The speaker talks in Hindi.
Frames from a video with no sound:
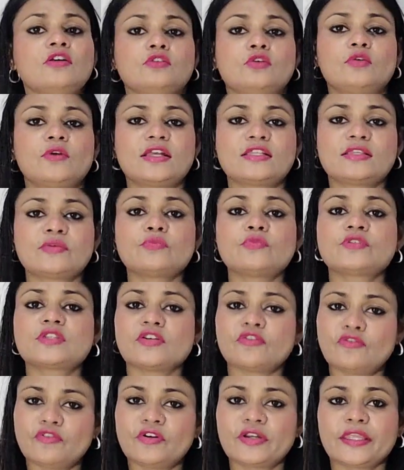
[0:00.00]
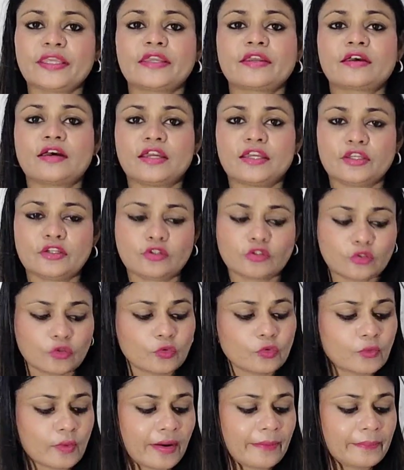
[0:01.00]
थोड़ा सा मुझे फिटिंग का
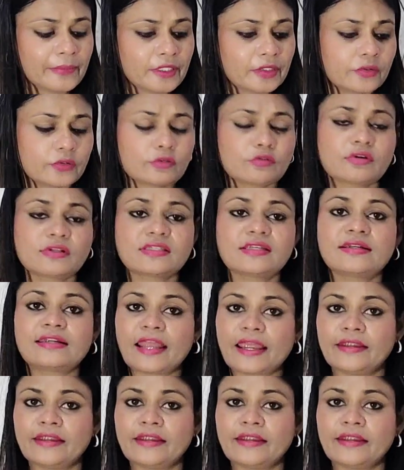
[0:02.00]
इश्यू हुआ बिकॉज थोड़ा सा